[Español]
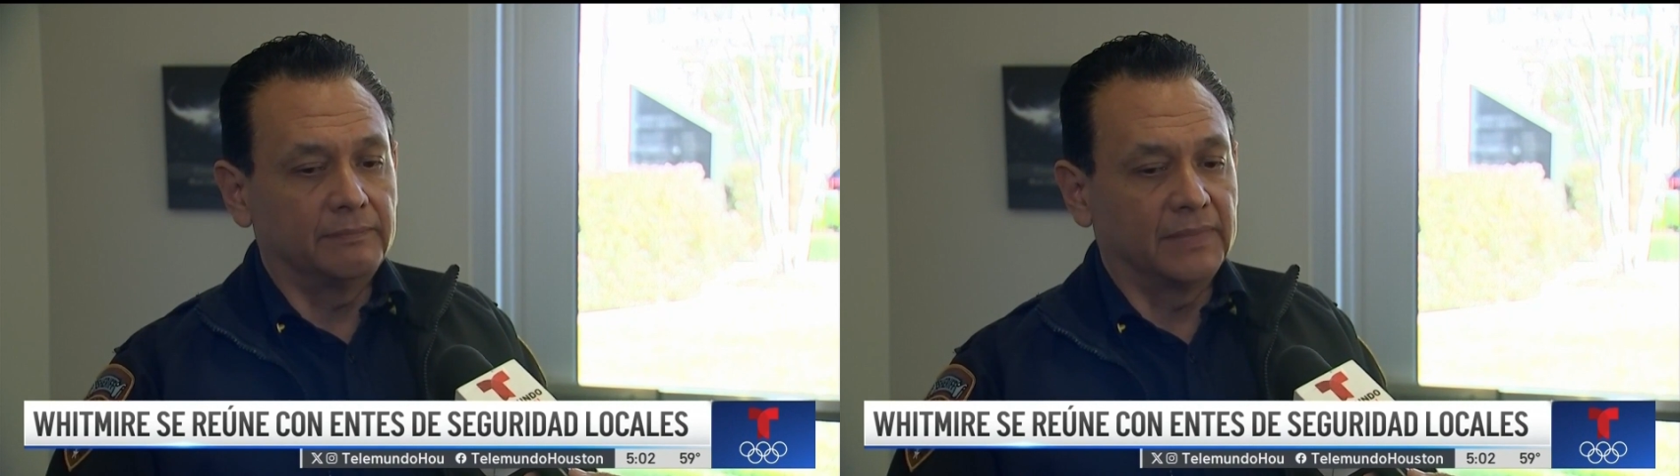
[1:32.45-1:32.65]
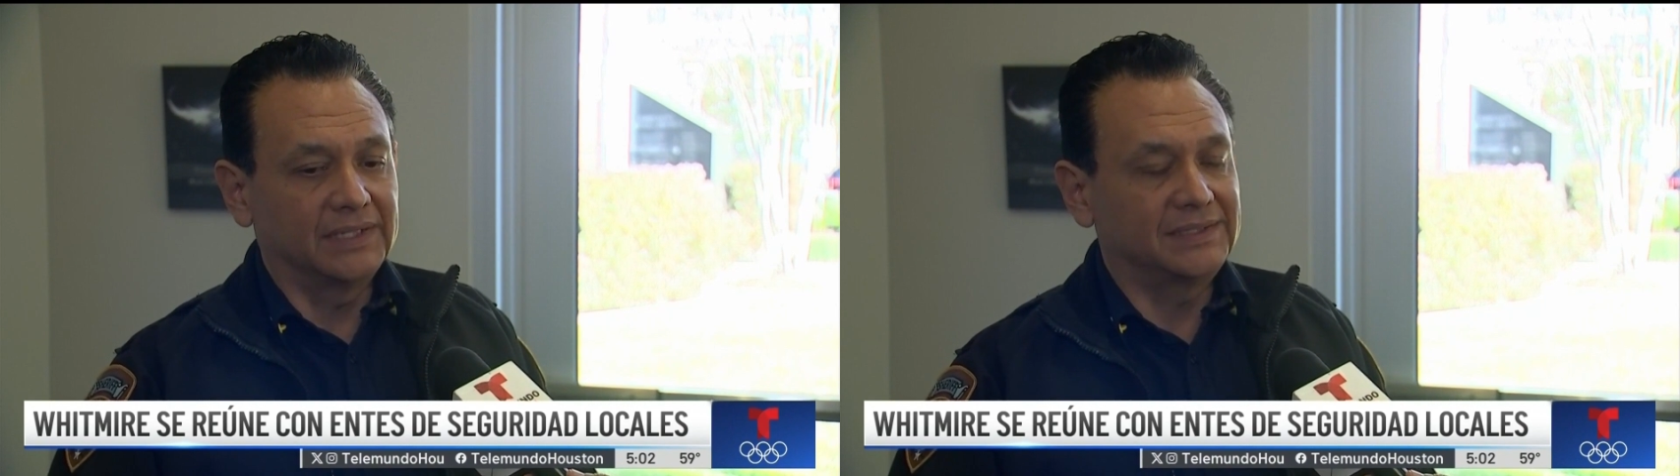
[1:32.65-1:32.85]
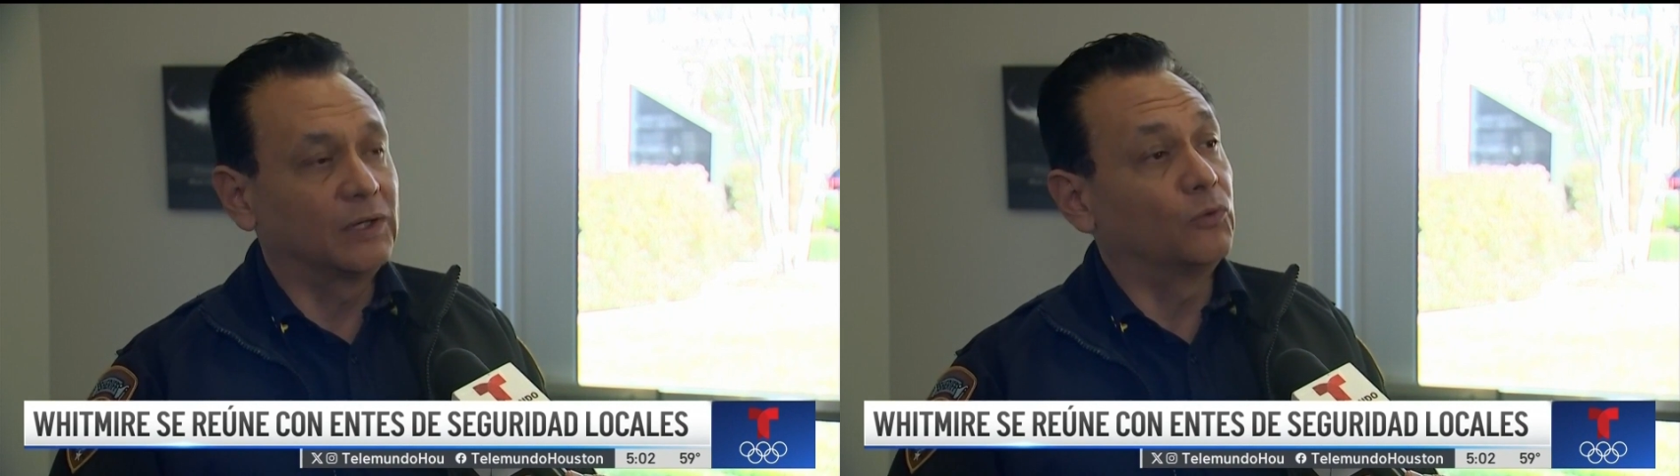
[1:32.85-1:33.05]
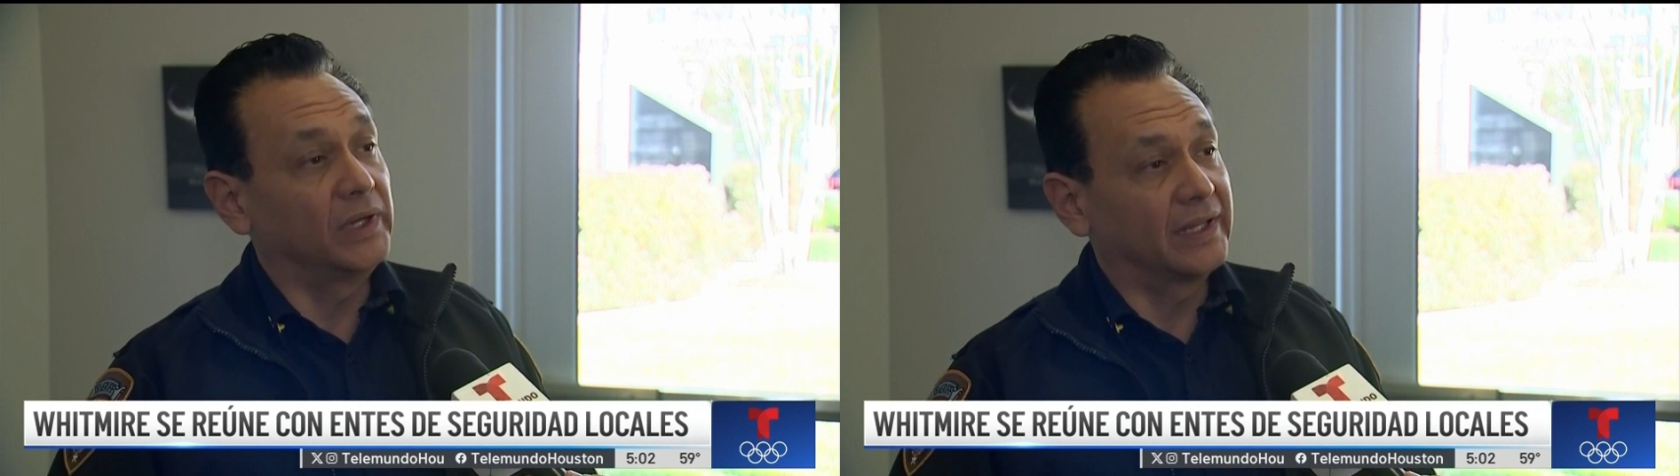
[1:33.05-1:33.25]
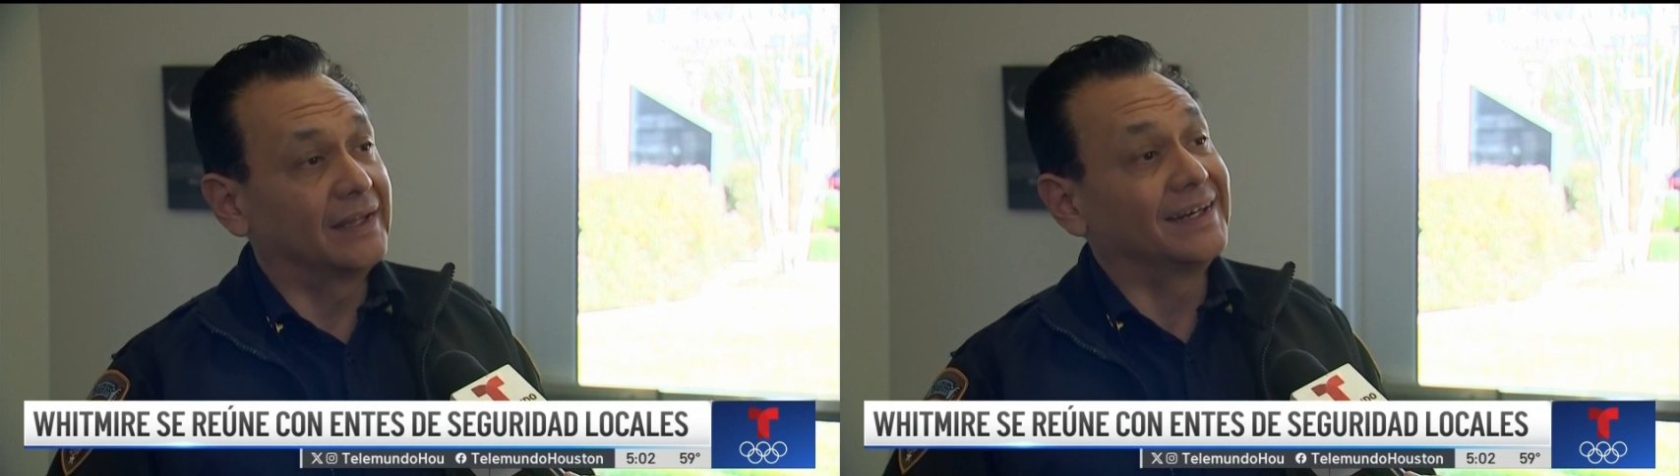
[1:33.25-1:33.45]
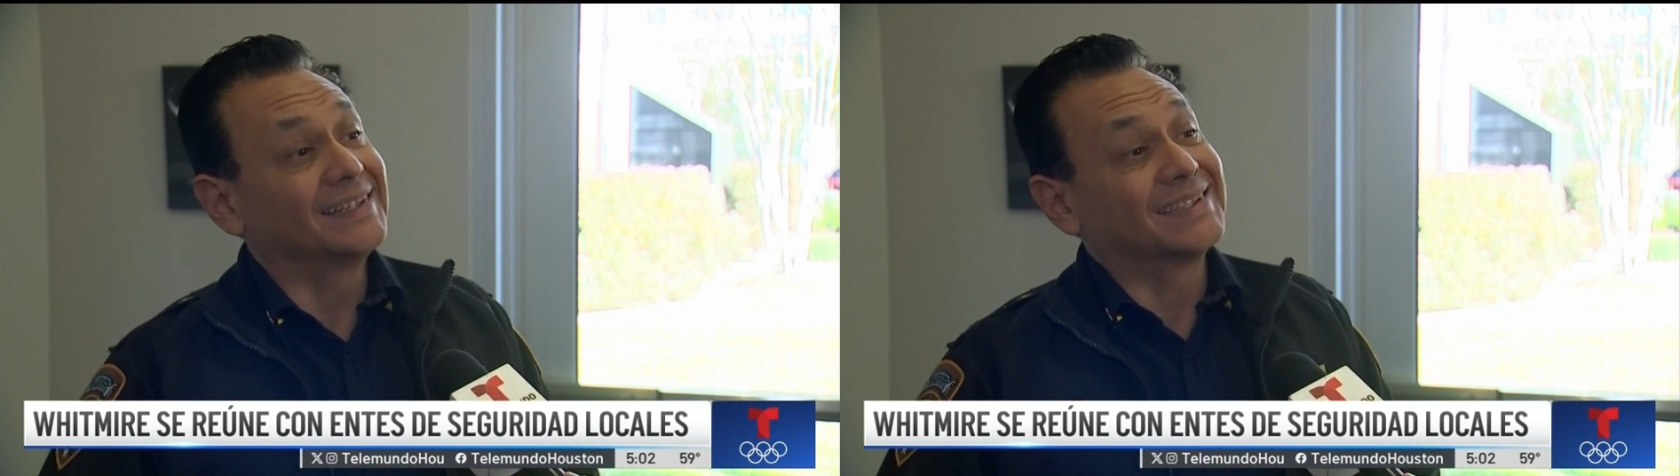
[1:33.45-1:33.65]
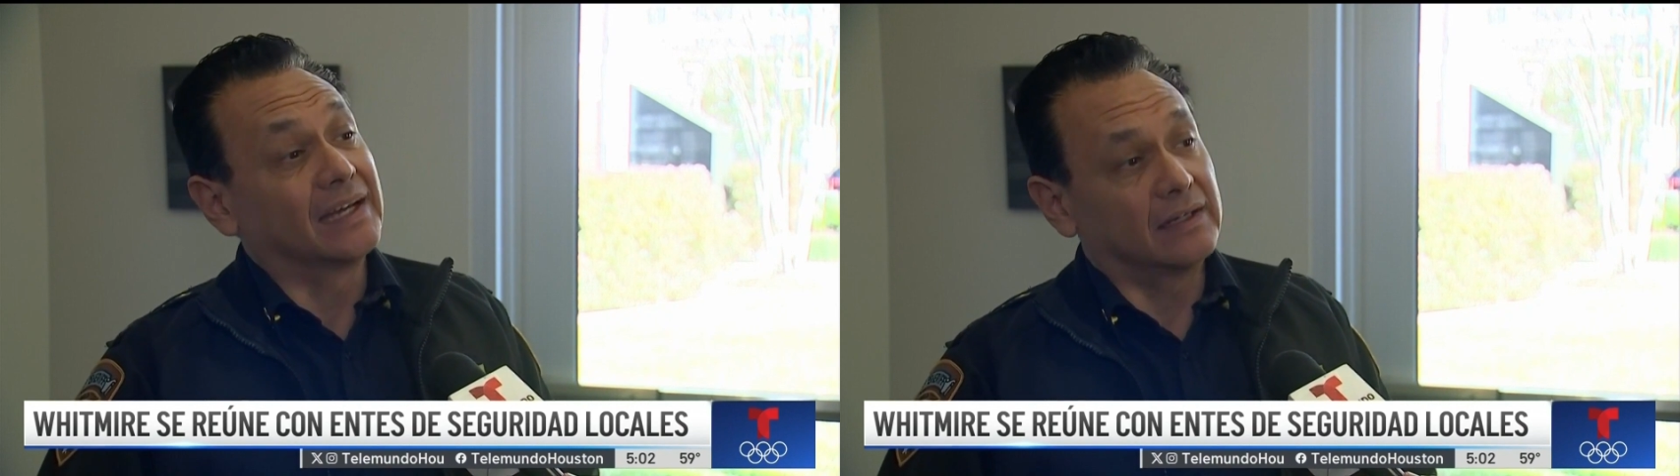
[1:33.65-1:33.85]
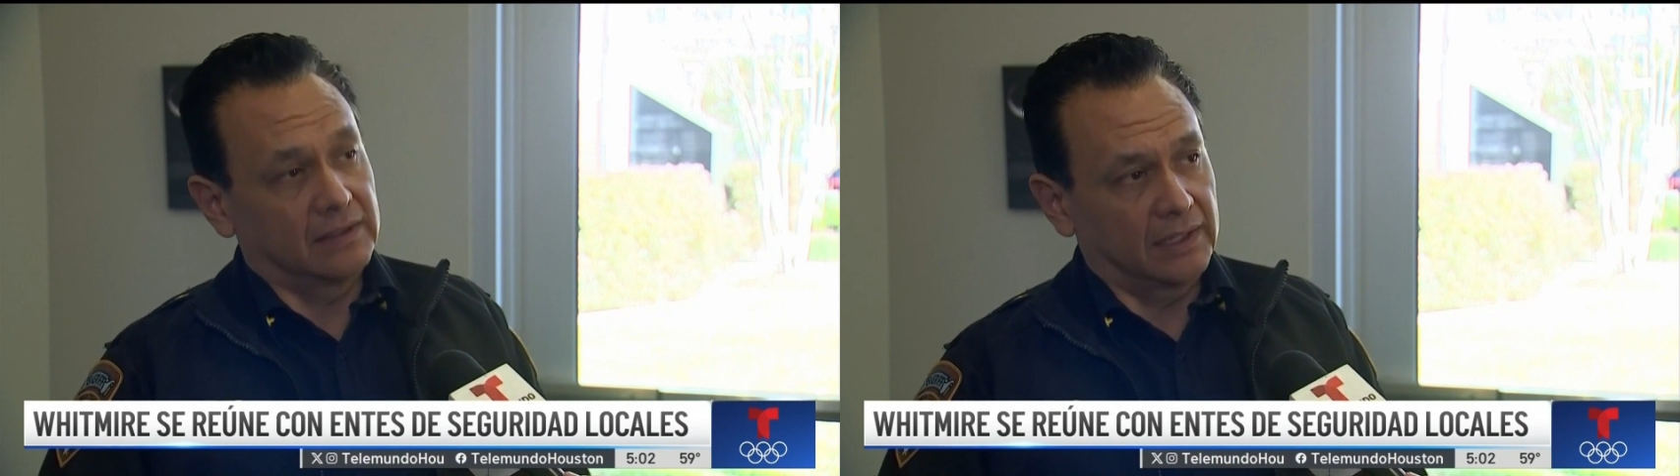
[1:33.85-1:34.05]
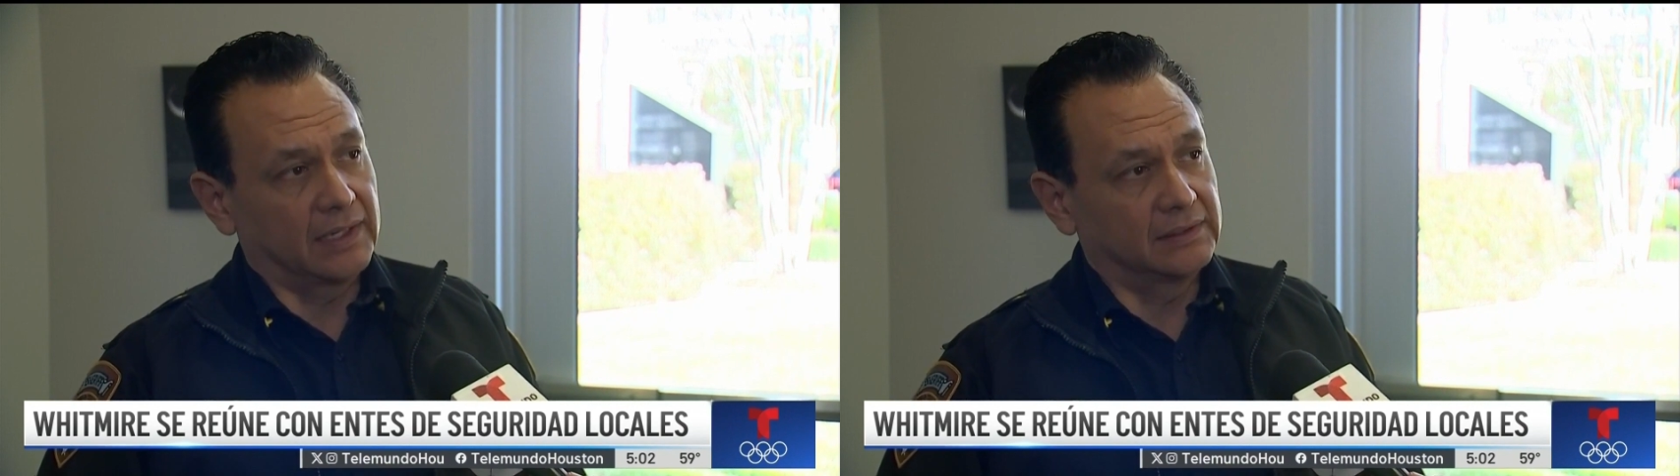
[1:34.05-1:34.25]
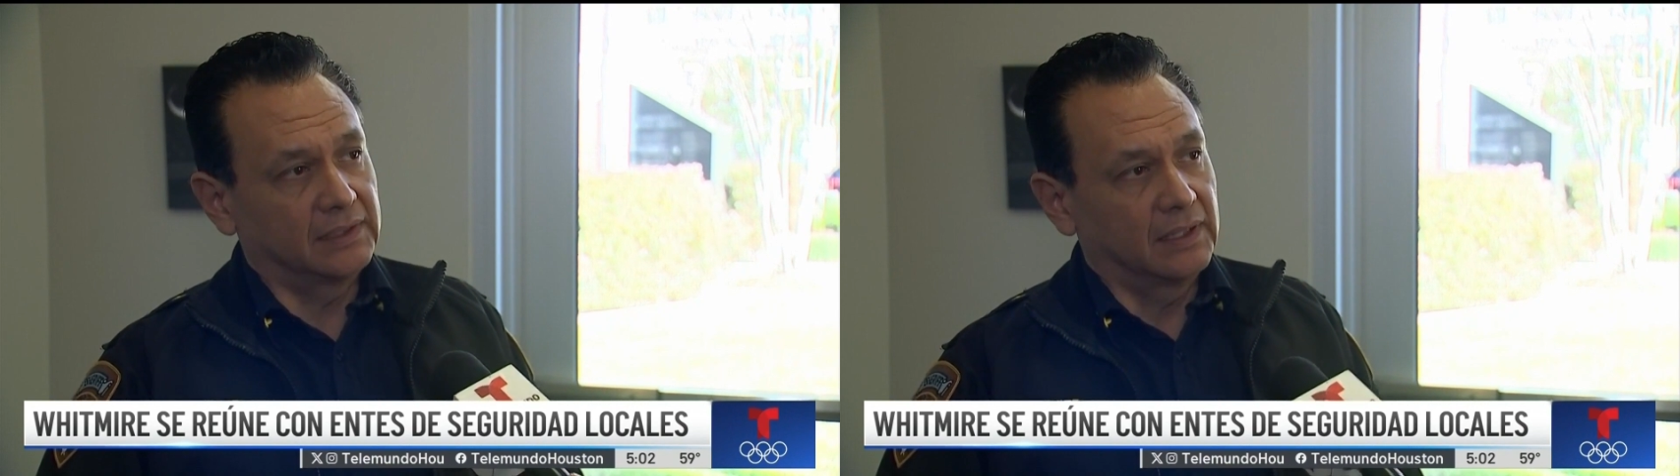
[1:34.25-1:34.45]
más seguridad en las
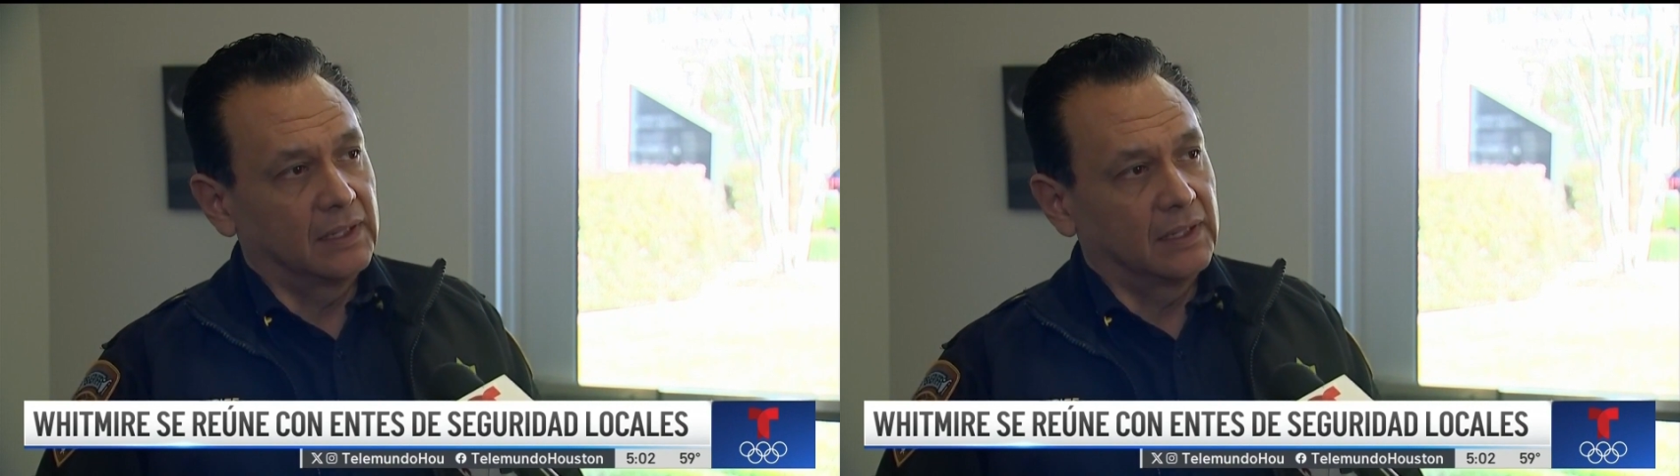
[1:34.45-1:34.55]
carreteras.